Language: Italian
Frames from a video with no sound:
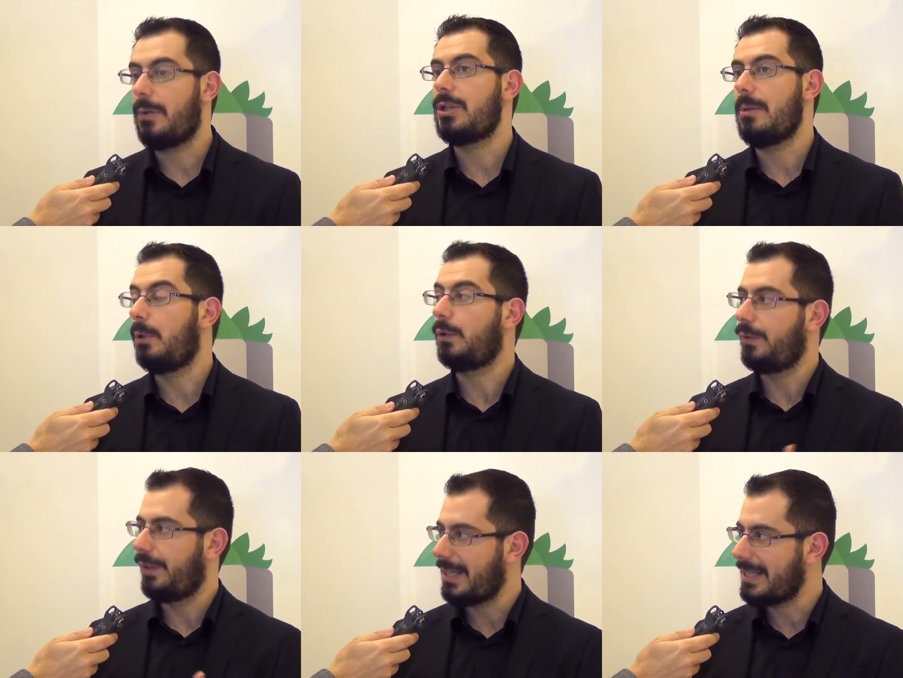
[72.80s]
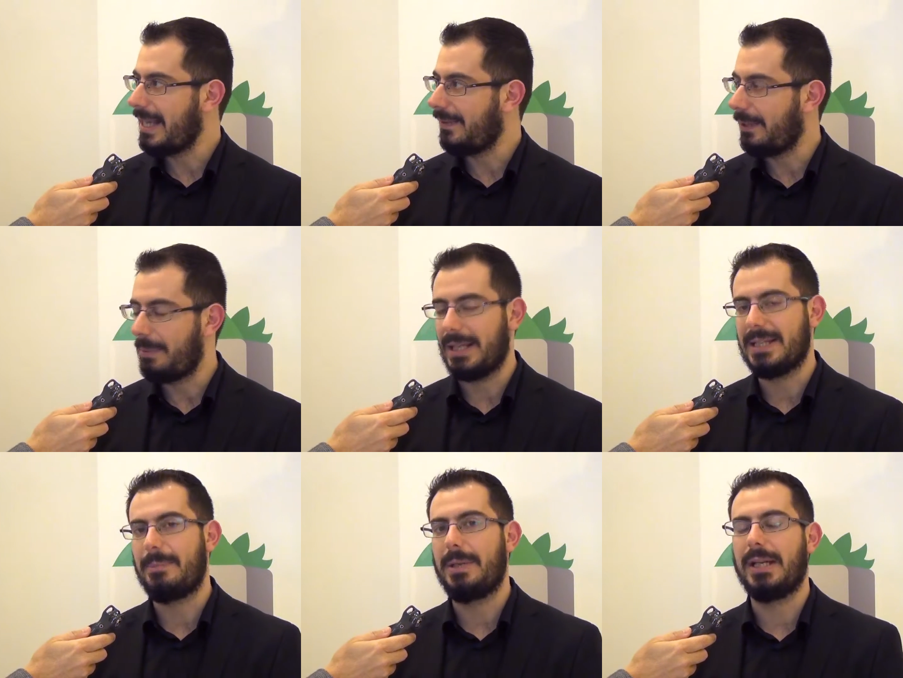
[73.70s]
E questo è molto interessante
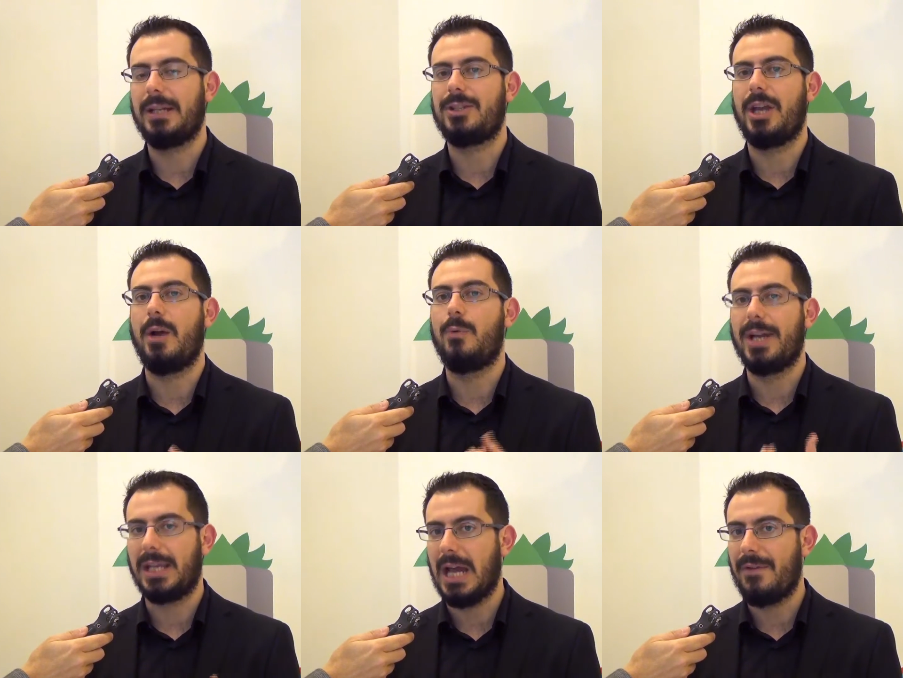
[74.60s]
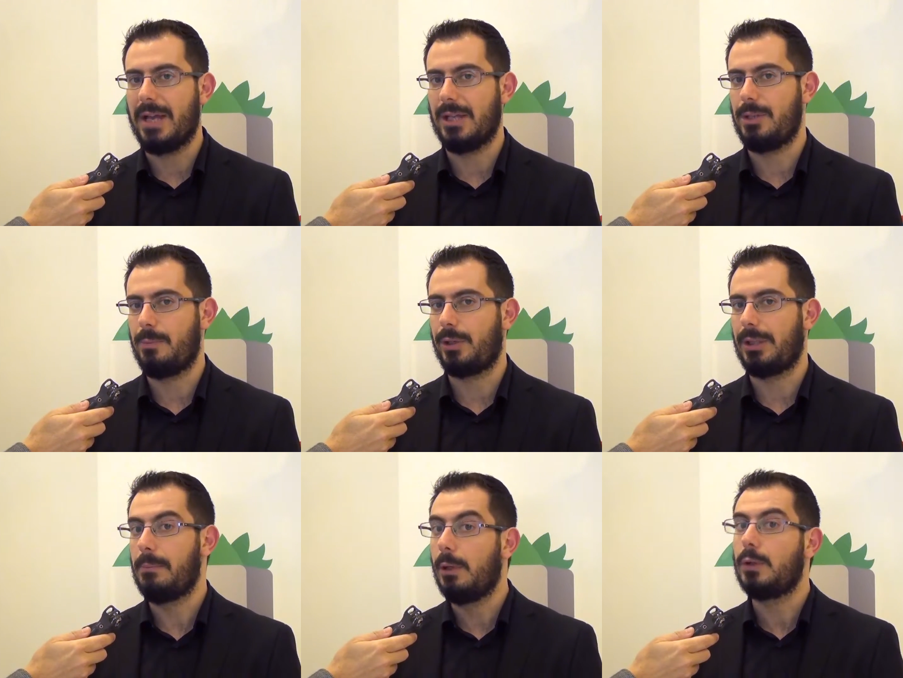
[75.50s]
perché sapere che c'è una chiave che ci
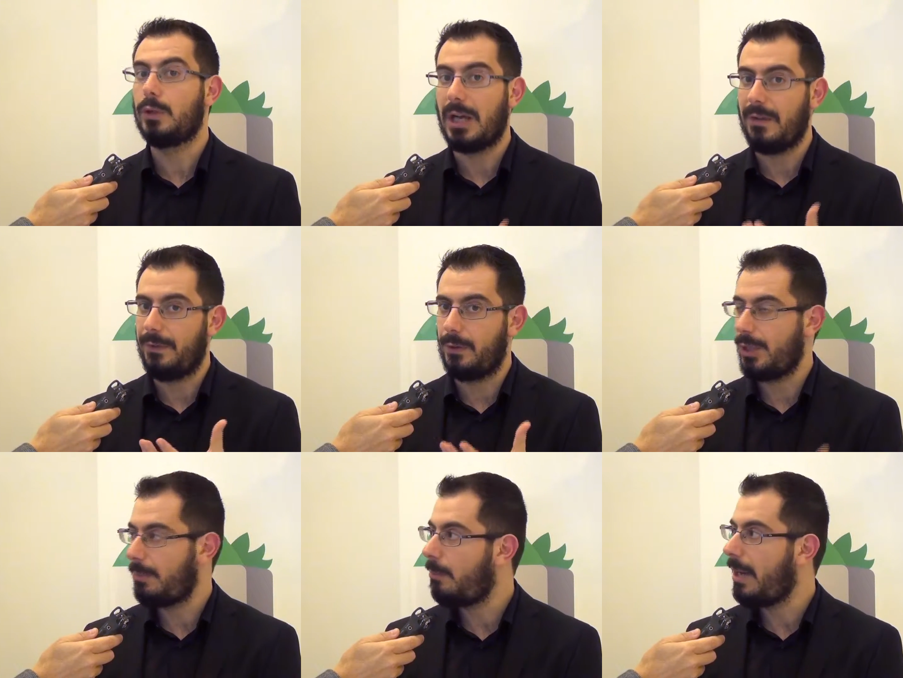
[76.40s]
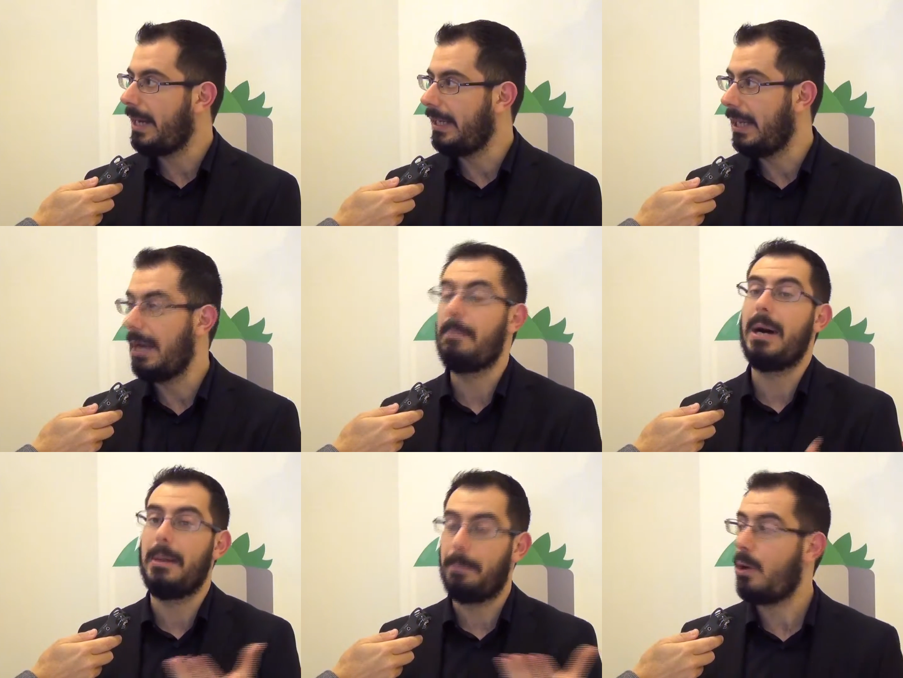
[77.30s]
porta molto traffico da mobile
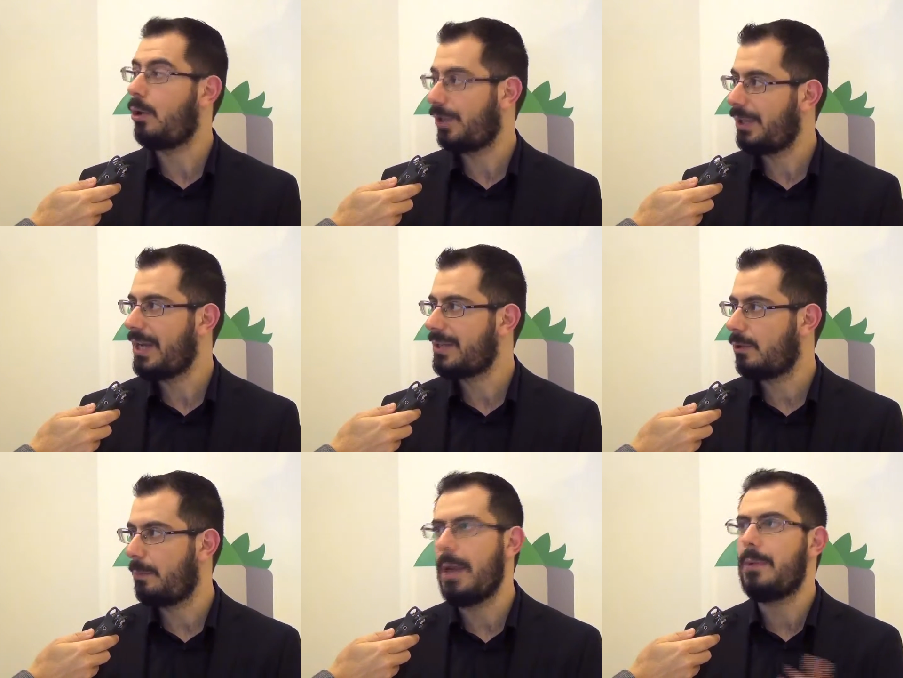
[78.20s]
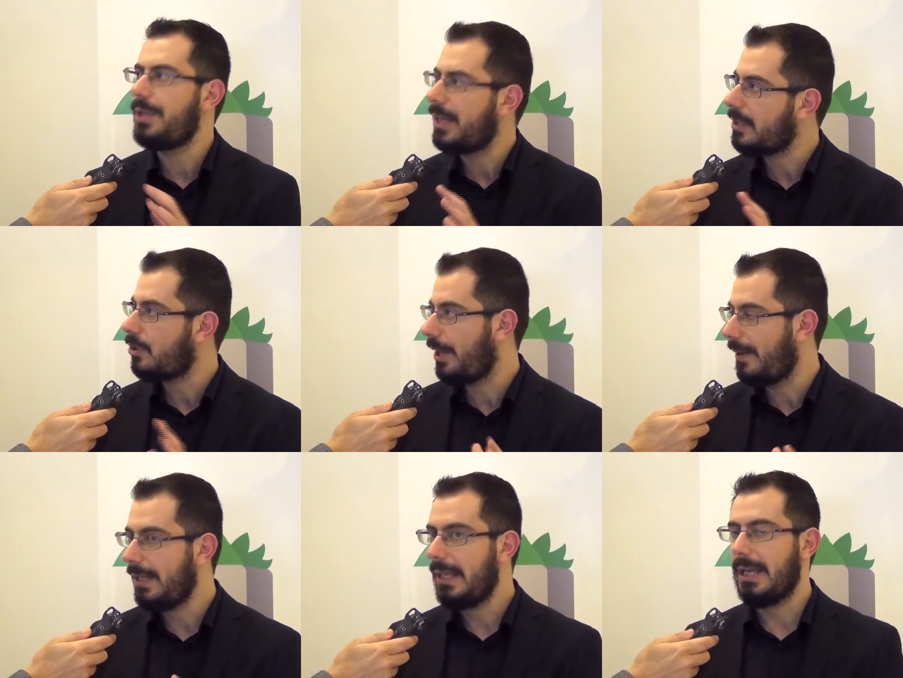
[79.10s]
ma poco da desktop è
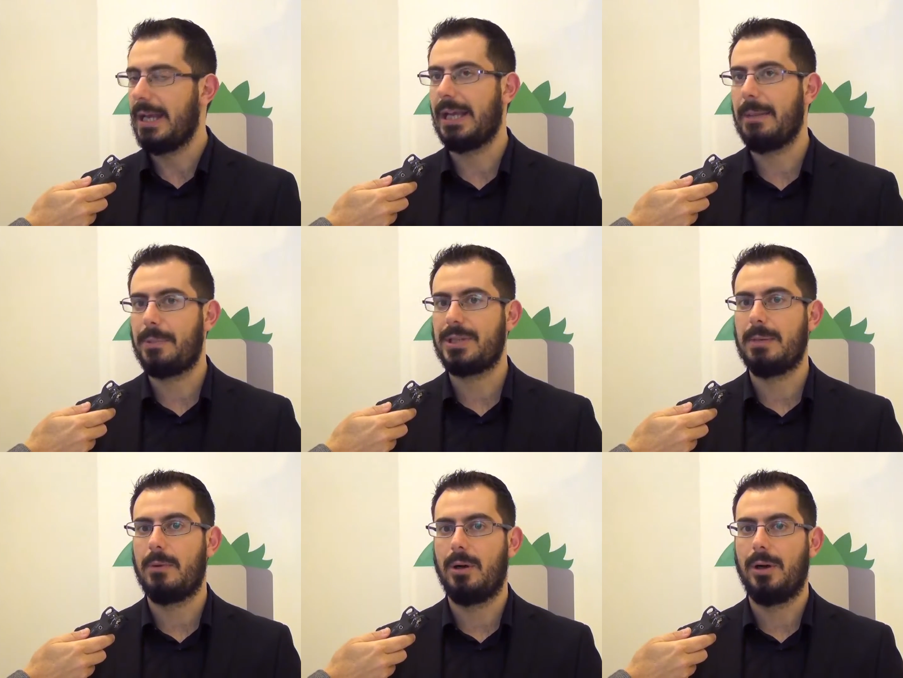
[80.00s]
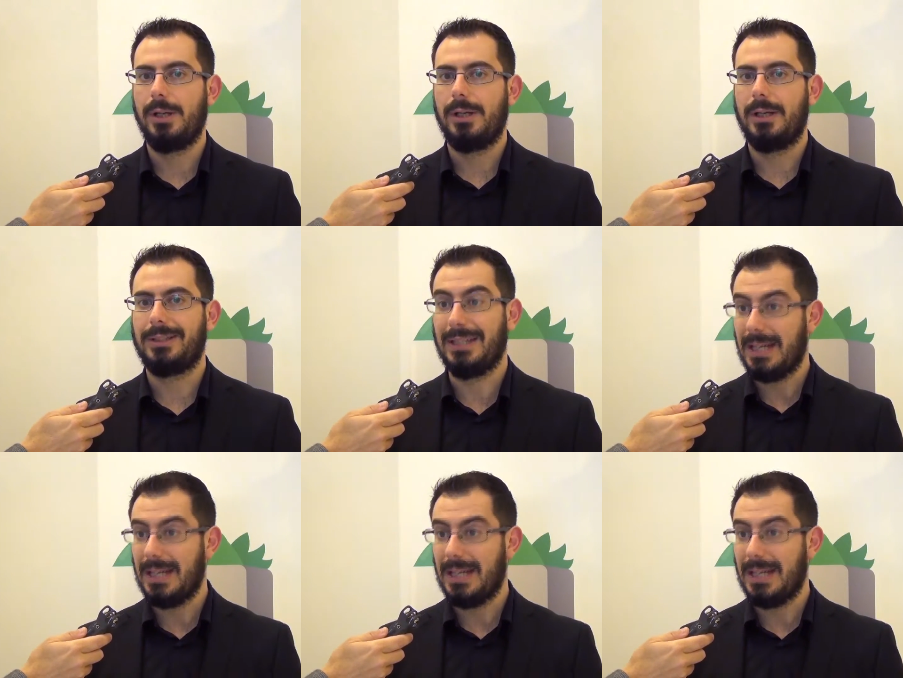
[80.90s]
un'indicazione eh, che possiamo eh,